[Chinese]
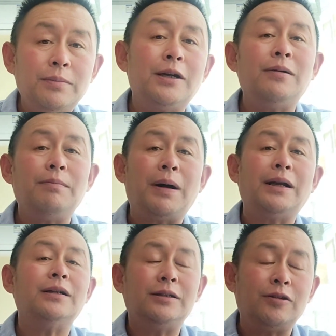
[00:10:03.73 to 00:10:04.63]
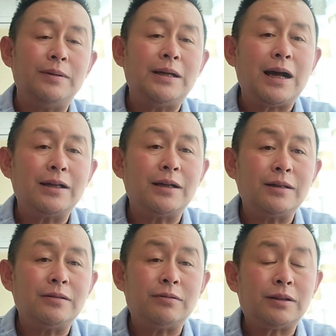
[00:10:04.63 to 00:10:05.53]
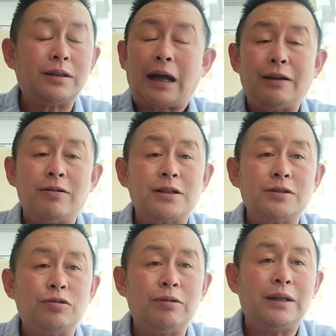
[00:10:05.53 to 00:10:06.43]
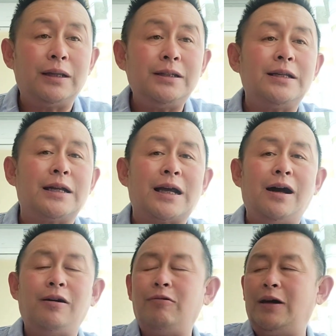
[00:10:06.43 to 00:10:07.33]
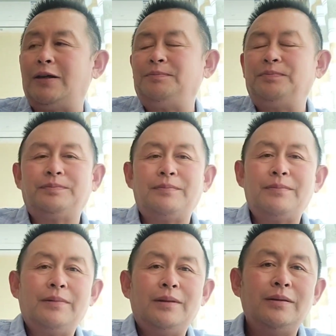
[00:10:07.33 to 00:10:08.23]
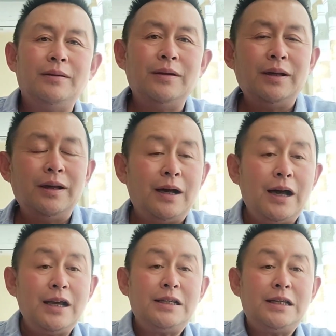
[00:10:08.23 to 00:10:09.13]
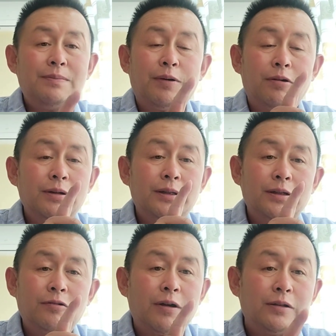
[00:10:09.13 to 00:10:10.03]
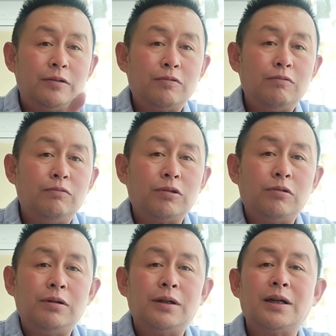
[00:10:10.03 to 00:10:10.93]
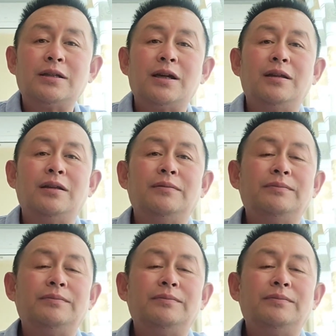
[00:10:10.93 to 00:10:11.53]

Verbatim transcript: 英明把这个姚贝娜给就打电话声催来了，一检查，坏了，癌细胞已经转移到骨头和肝脏，